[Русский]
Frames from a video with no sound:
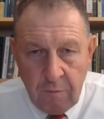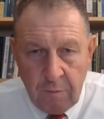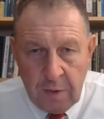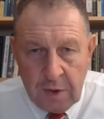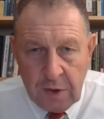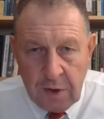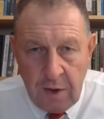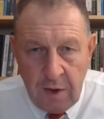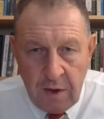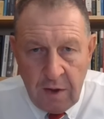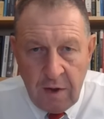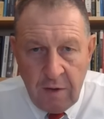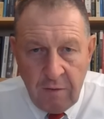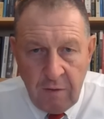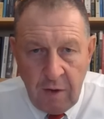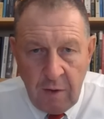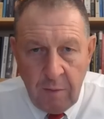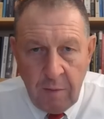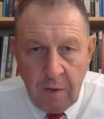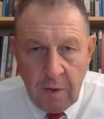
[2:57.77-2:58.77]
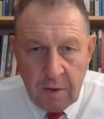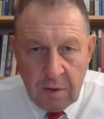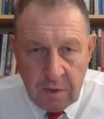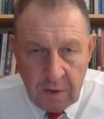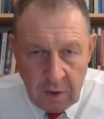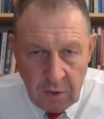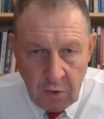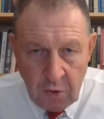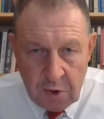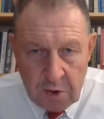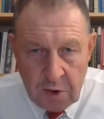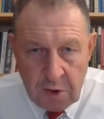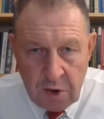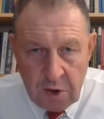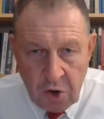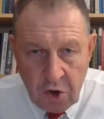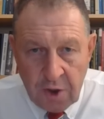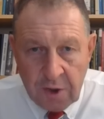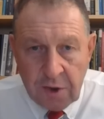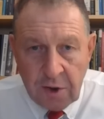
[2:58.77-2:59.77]
в последнее время, наносятся
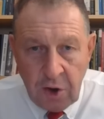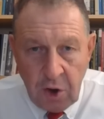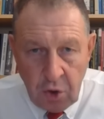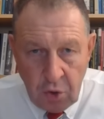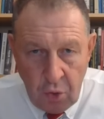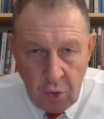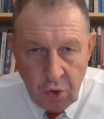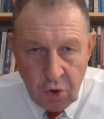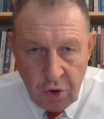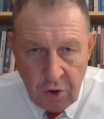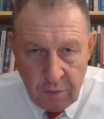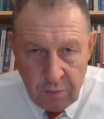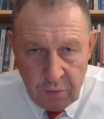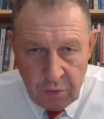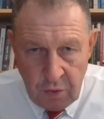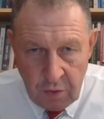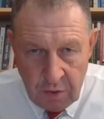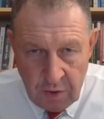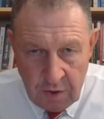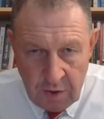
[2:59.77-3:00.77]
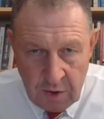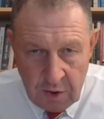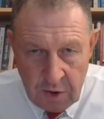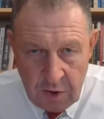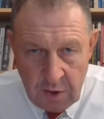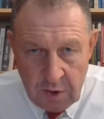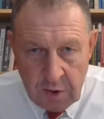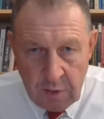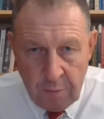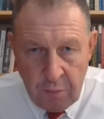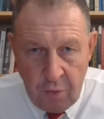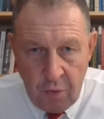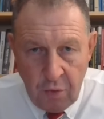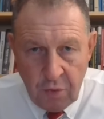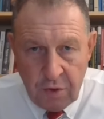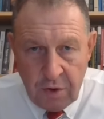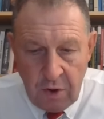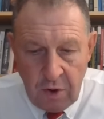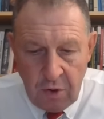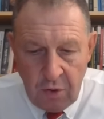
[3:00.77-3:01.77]
сейчас и точно будут наноситься
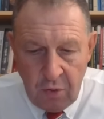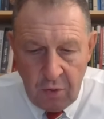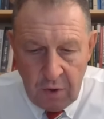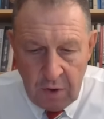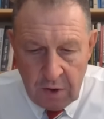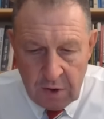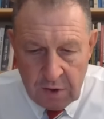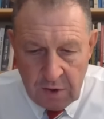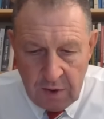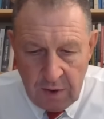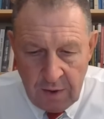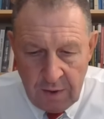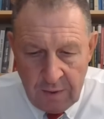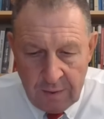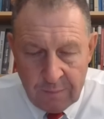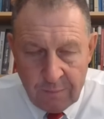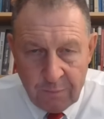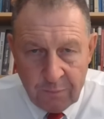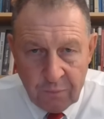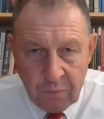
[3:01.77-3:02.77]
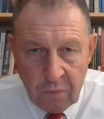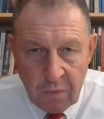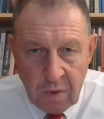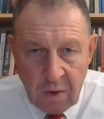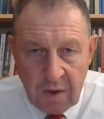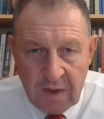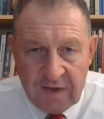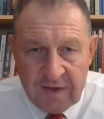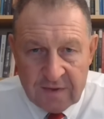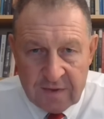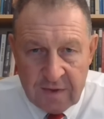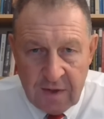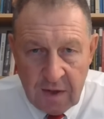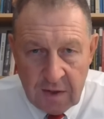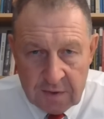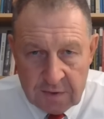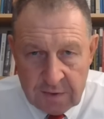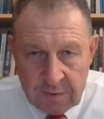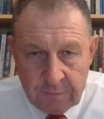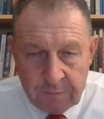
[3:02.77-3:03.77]
по территории Израиля из
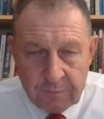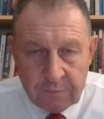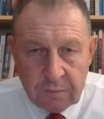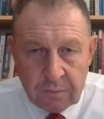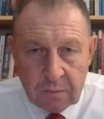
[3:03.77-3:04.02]
Газы,